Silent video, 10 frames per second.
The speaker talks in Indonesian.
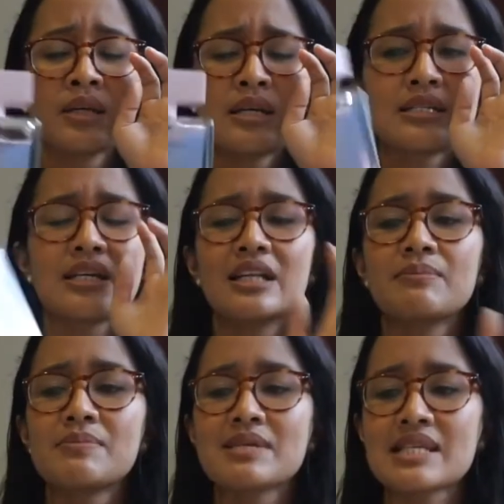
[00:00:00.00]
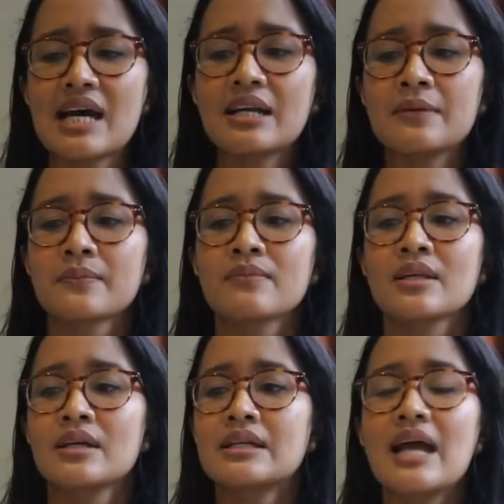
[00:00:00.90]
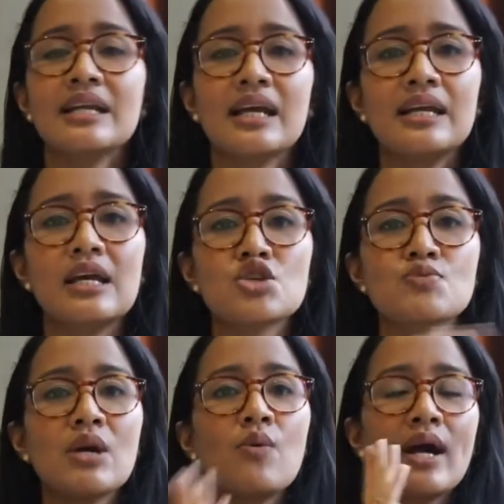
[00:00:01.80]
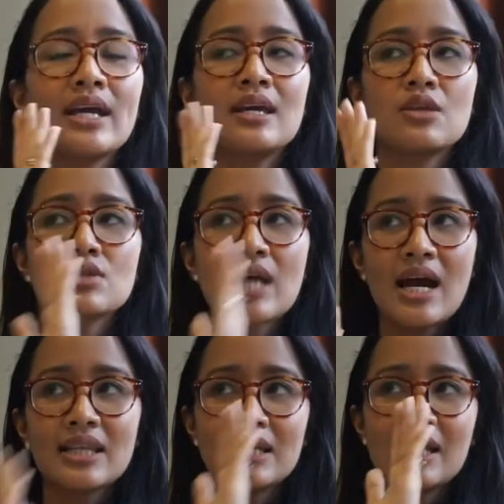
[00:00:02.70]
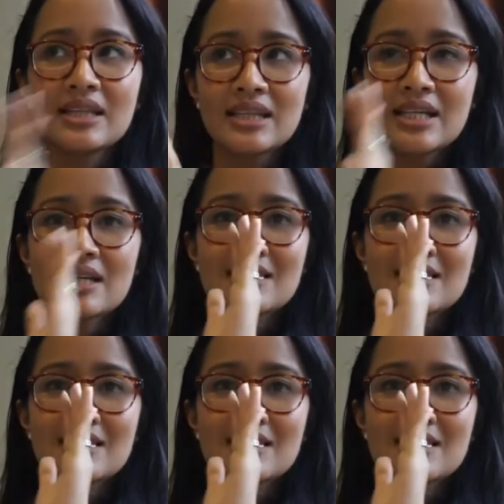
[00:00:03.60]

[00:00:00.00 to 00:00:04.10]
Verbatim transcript: Jadi lebih besar, dan ini itu sebenarnya wanginya itu sangat identik